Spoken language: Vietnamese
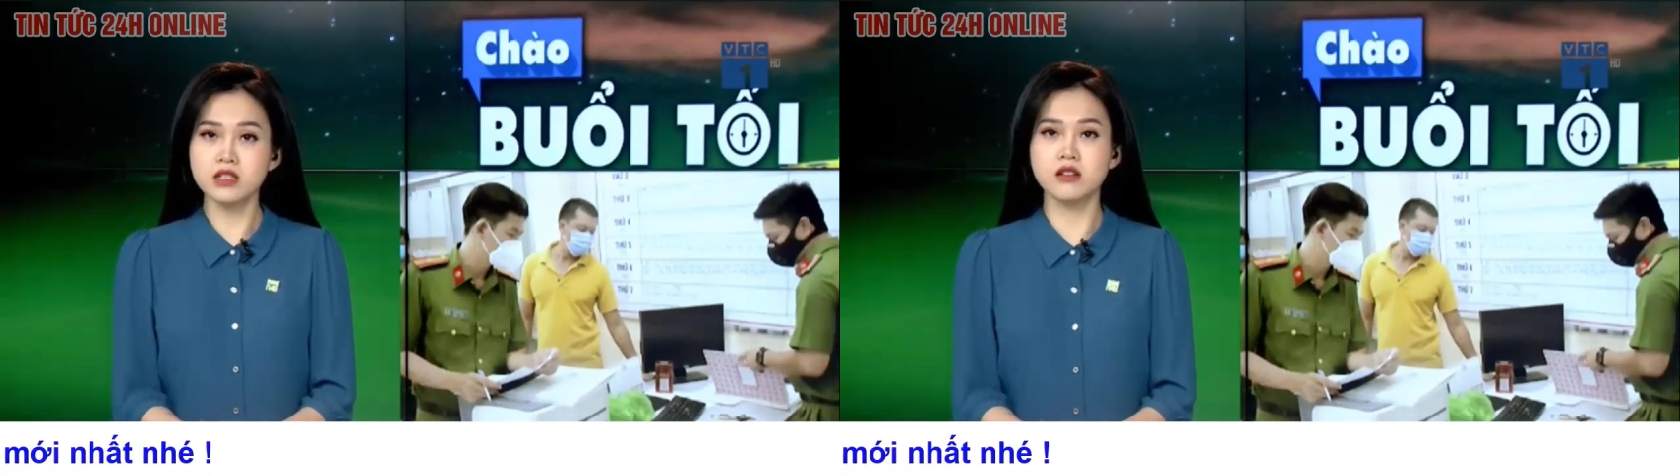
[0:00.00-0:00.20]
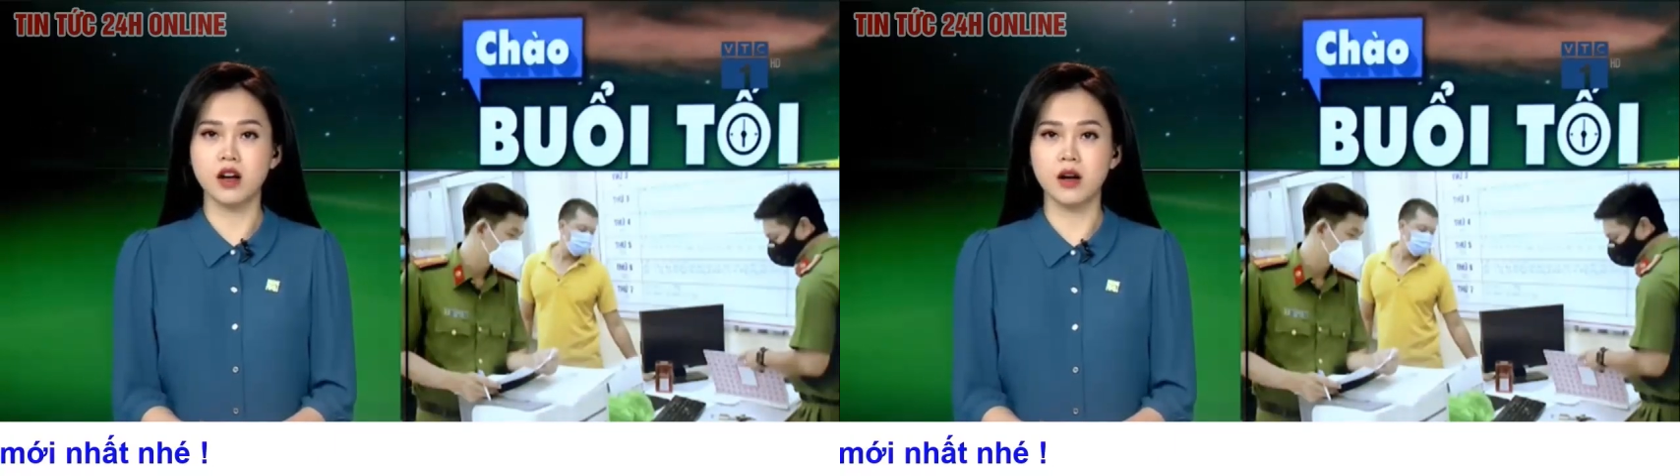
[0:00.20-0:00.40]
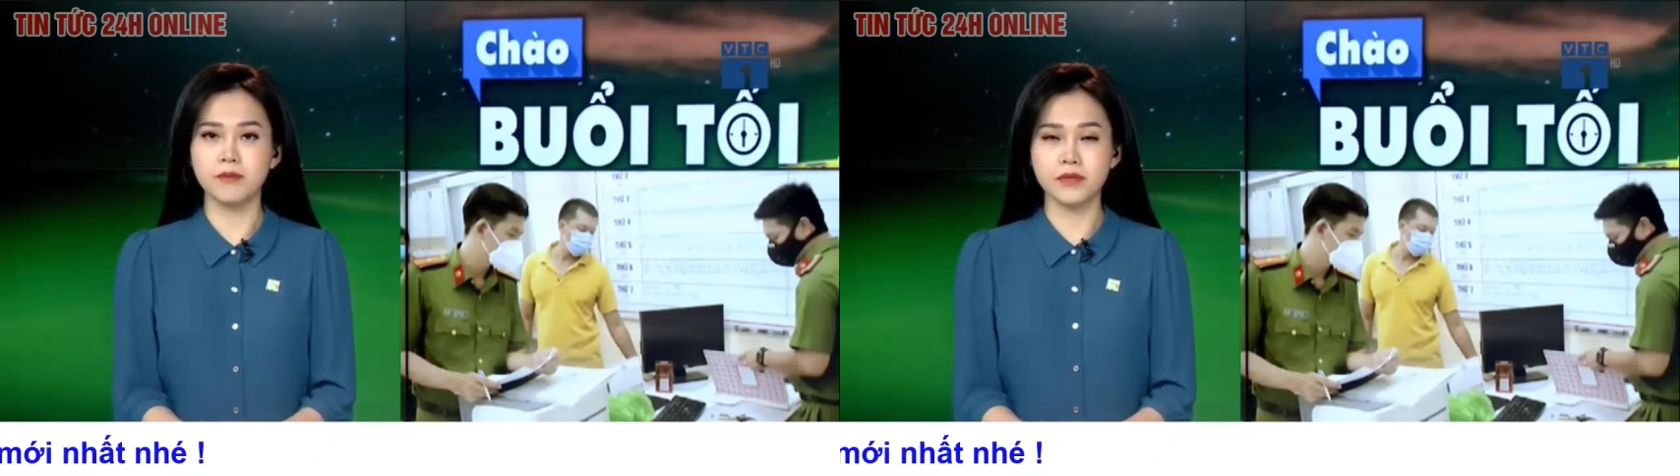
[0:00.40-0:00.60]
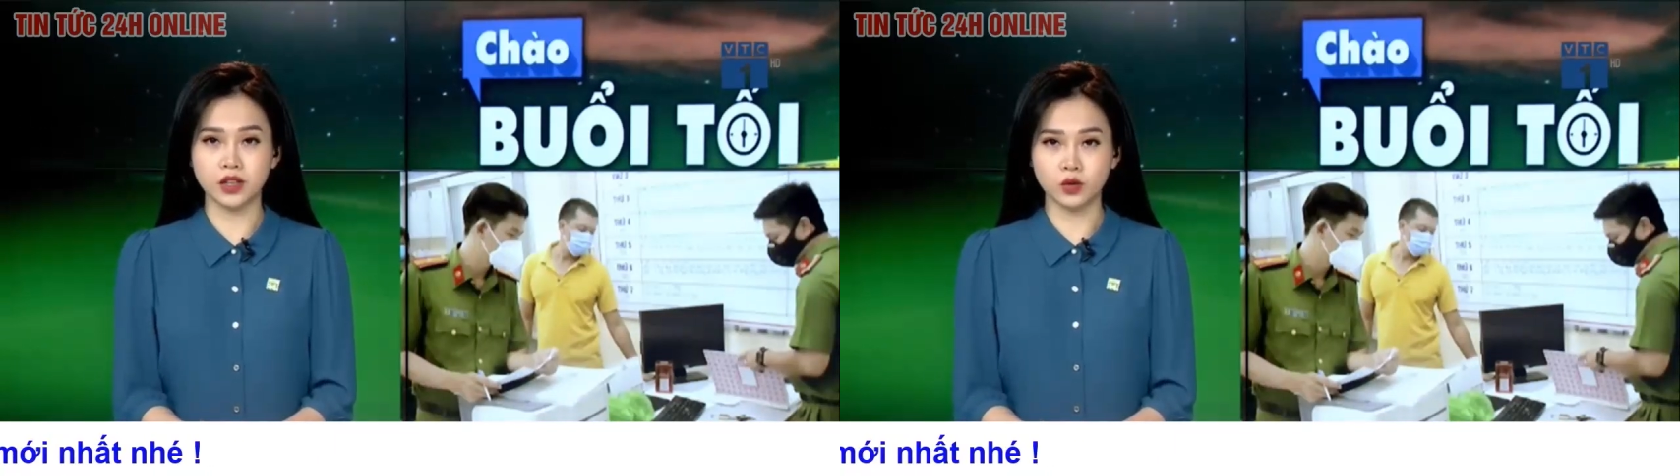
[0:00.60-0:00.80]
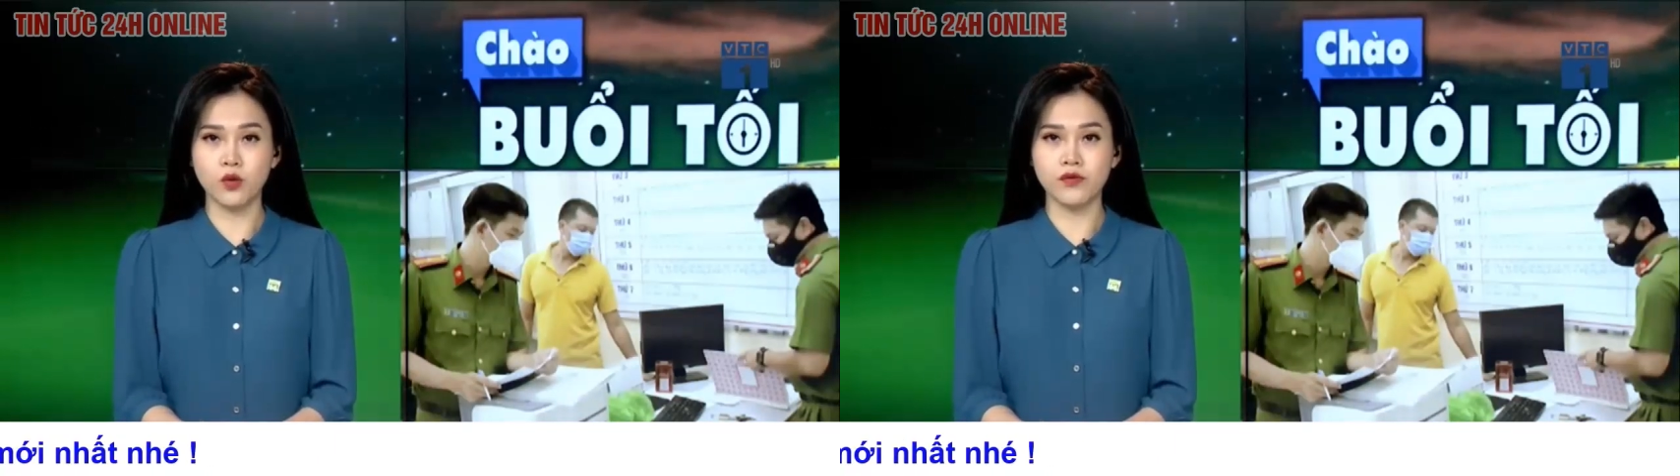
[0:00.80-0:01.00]
trường hợp để
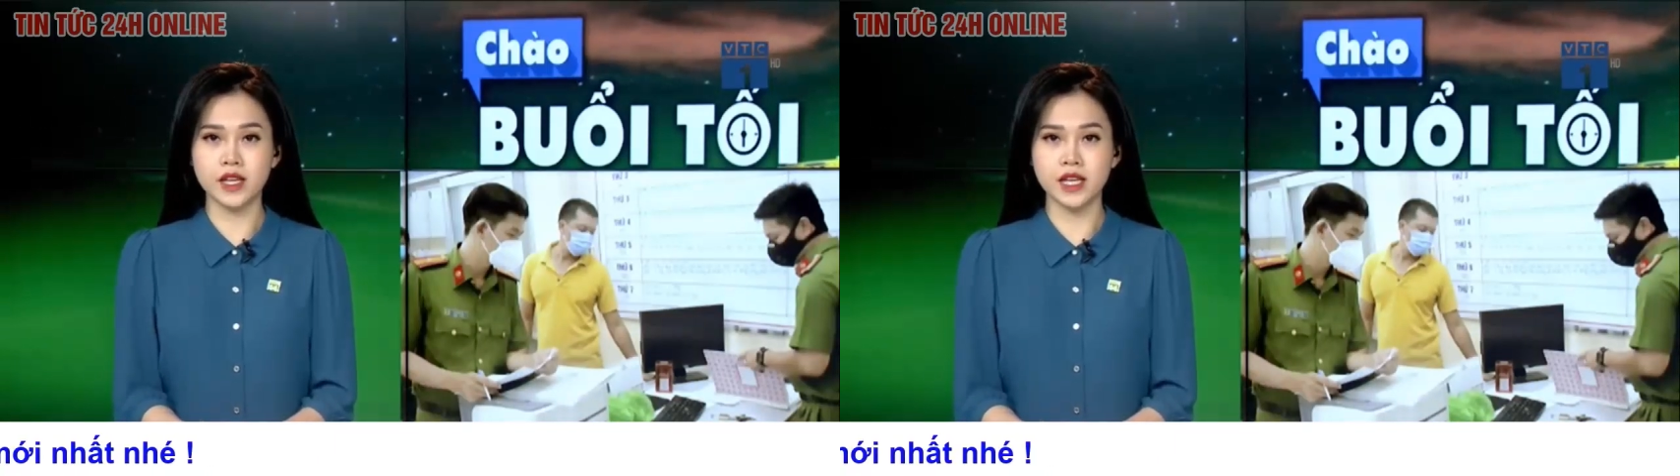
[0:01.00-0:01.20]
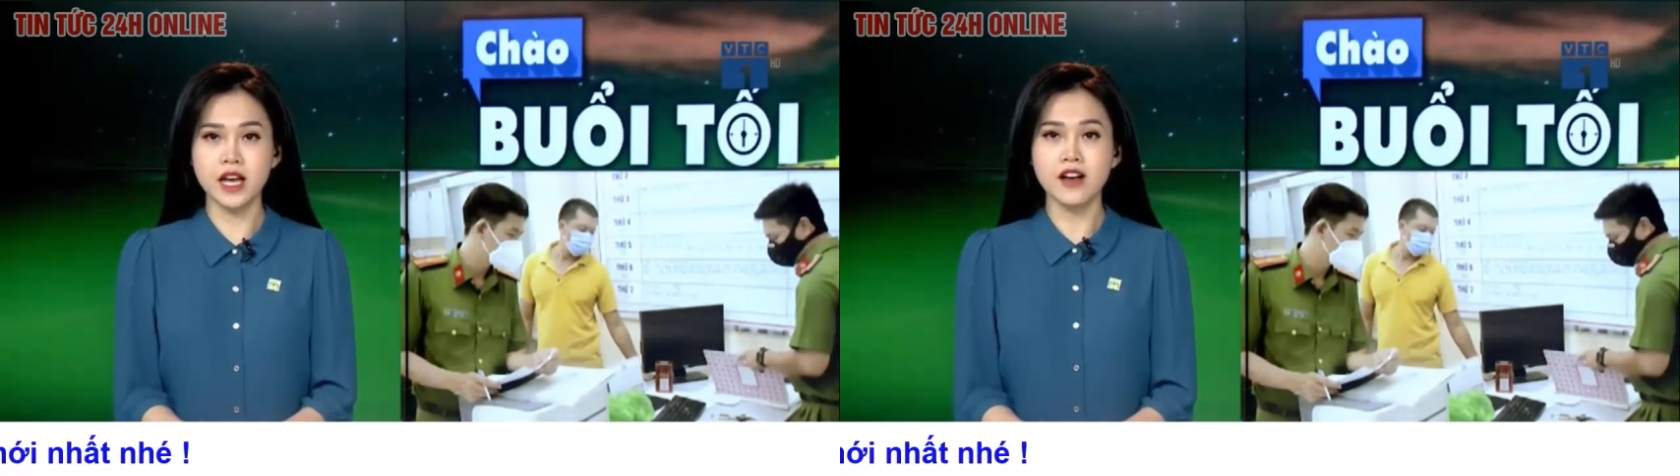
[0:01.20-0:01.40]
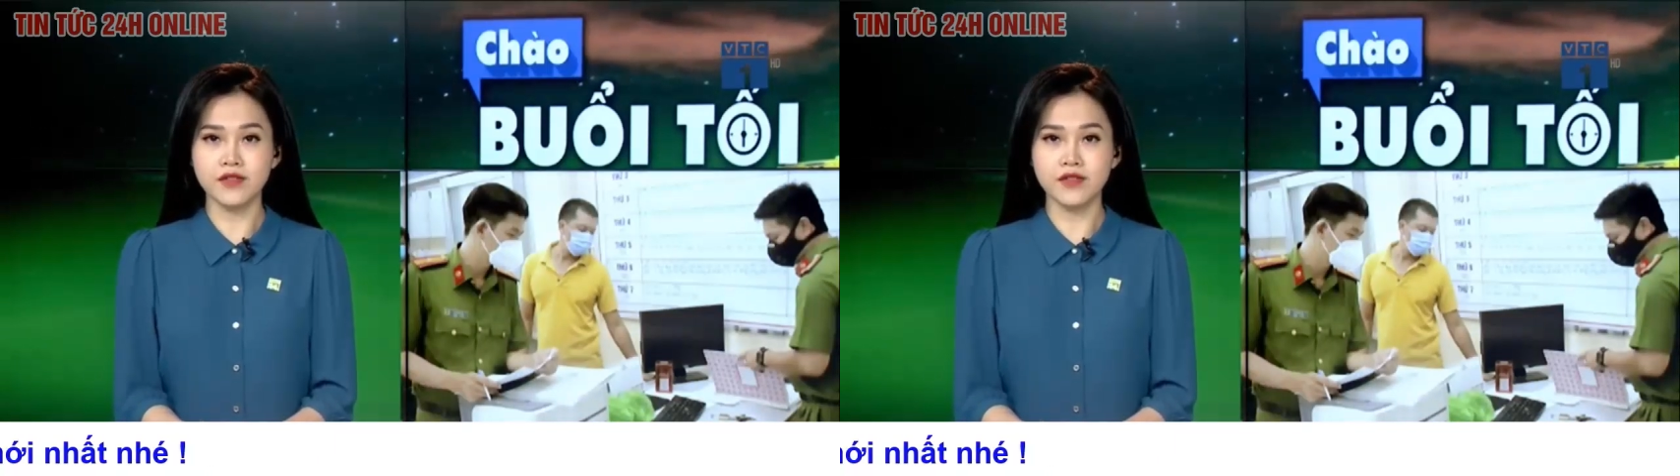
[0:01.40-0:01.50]
thu phí